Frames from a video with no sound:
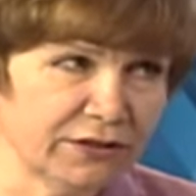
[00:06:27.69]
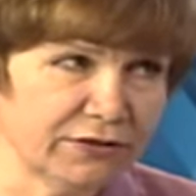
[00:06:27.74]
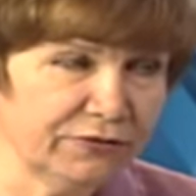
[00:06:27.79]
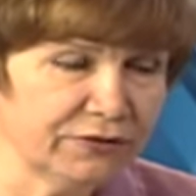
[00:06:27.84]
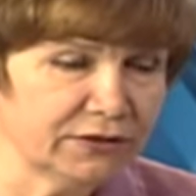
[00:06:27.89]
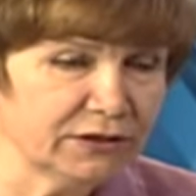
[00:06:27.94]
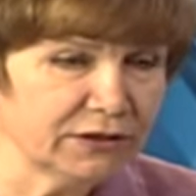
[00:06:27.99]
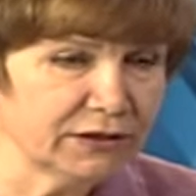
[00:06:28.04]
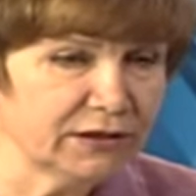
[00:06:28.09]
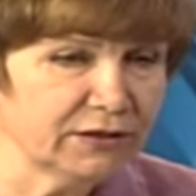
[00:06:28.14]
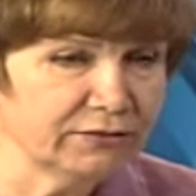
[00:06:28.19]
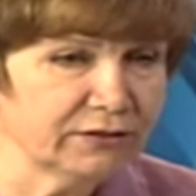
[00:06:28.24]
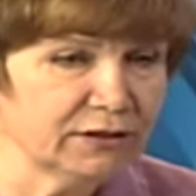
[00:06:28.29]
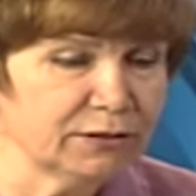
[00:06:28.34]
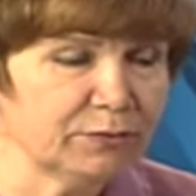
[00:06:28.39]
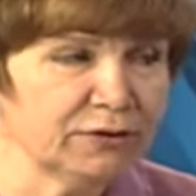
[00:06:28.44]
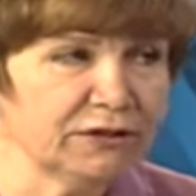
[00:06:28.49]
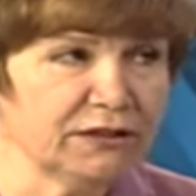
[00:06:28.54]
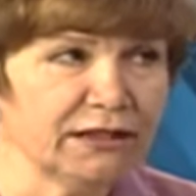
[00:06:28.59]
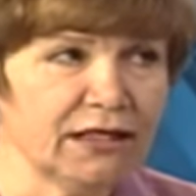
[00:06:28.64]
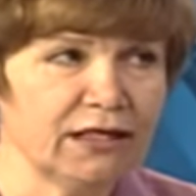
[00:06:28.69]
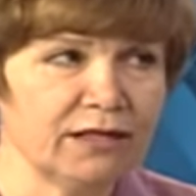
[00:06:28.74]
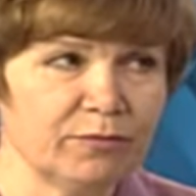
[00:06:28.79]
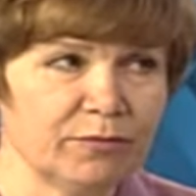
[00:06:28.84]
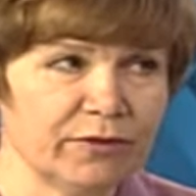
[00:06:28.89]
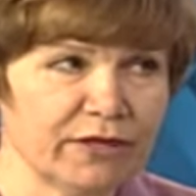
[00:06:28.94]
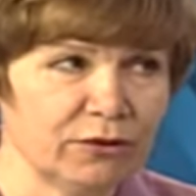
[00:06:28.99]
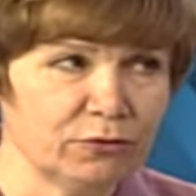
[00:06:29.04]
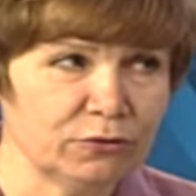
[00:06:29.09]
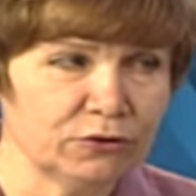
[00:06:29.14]
квалифицированы,
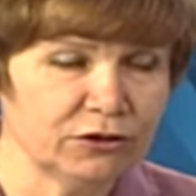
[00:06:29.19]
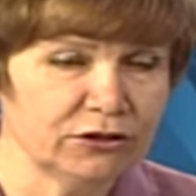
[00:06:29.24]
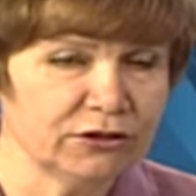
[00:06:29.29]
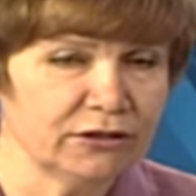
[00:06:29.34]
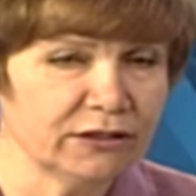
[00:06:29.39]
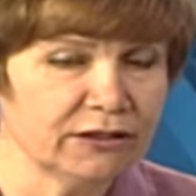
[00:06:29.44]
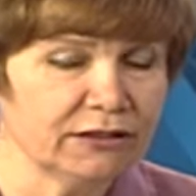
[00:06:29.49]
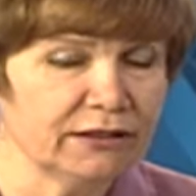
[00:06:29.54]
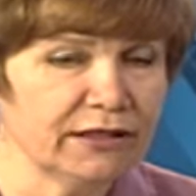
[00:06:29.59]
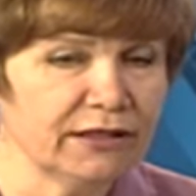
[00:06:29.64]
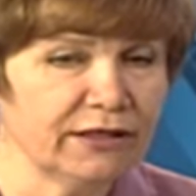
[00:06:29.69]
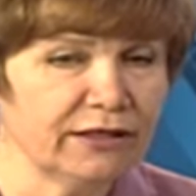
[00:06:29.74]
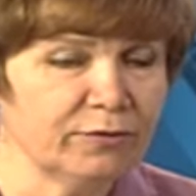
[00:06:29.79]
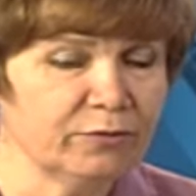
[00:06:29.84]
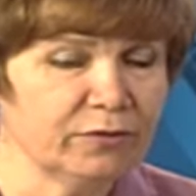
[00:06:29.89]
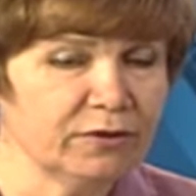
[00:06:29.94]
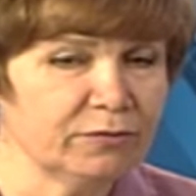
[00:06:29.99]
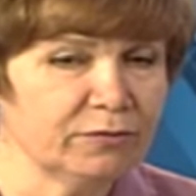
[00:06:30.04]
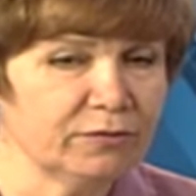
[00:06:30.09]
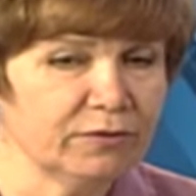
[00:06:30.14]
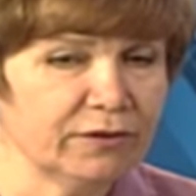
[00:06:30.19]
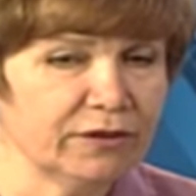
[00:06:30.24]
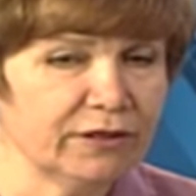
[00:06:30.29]
специально проучены доктора, они под...